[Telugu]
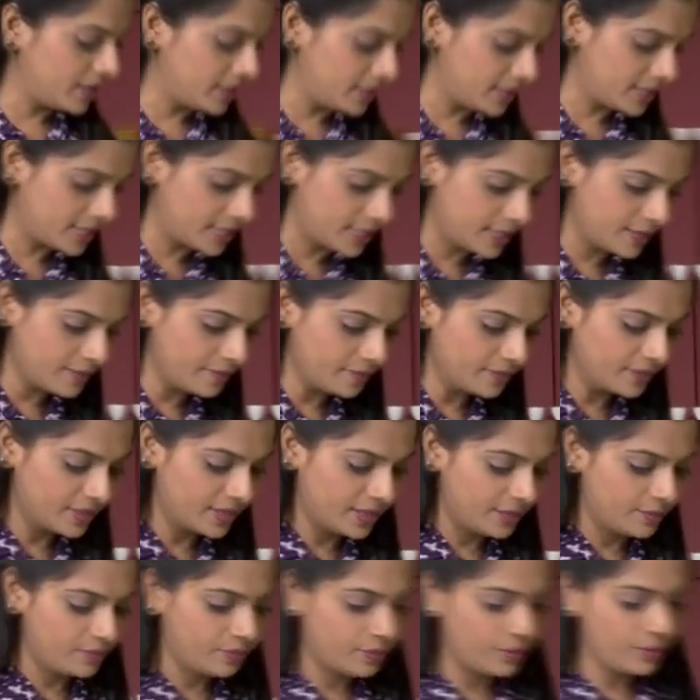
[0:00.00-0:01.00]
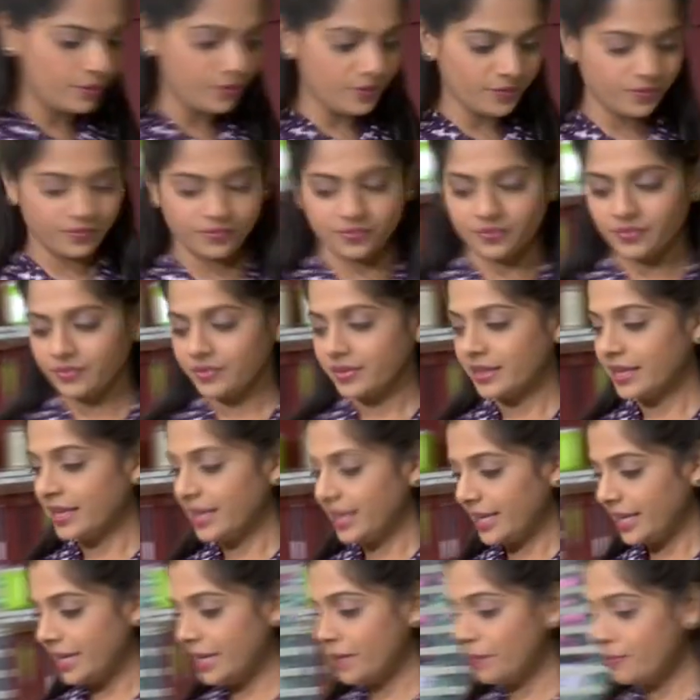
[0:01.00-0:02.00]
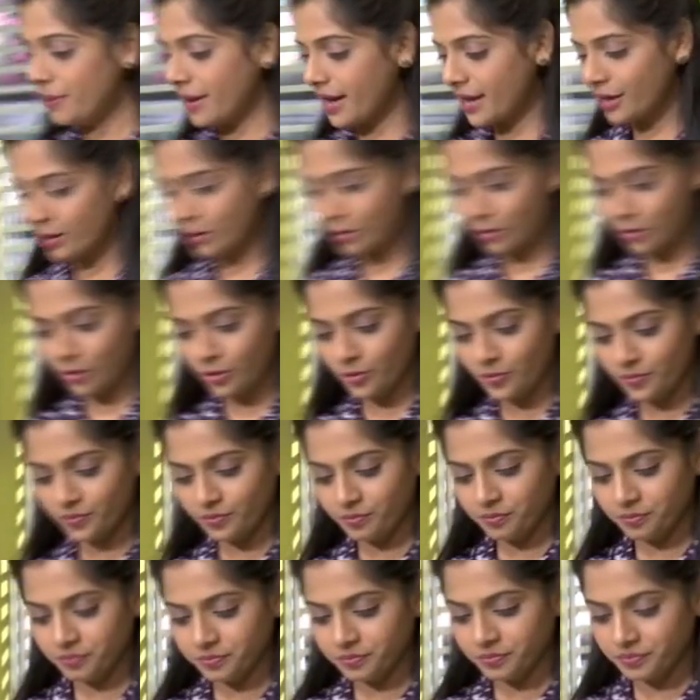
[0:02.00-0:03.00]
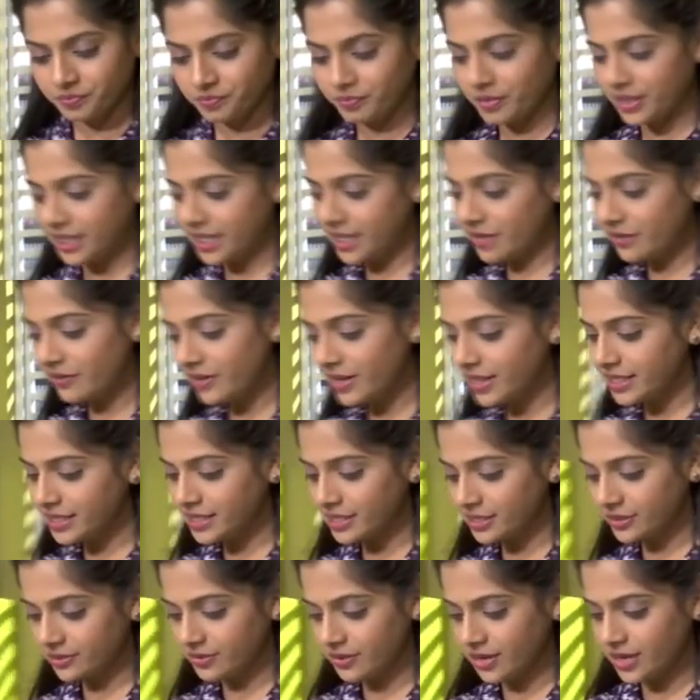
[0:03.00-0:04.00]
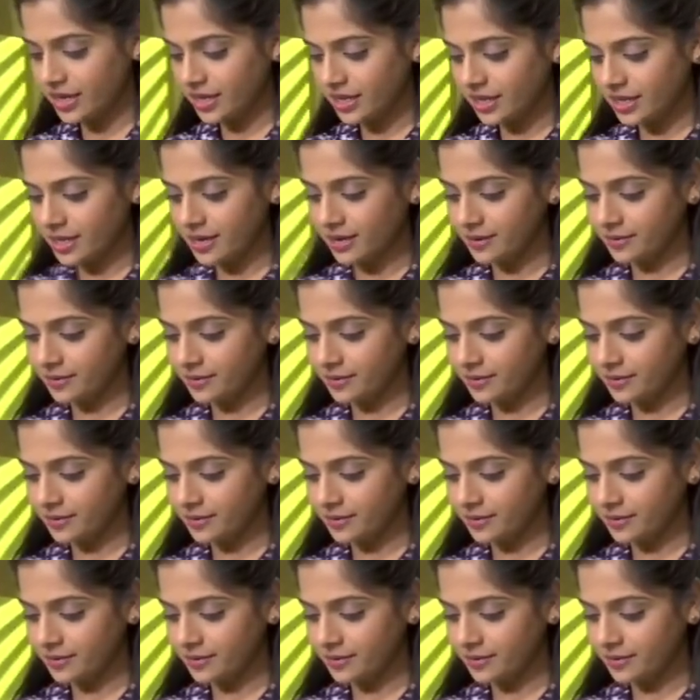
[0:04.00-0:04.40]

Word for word: కదా ఇప్పుడు ఈ ప్యాన్లో బటర్ వేడి చేసుకున్నాం కదా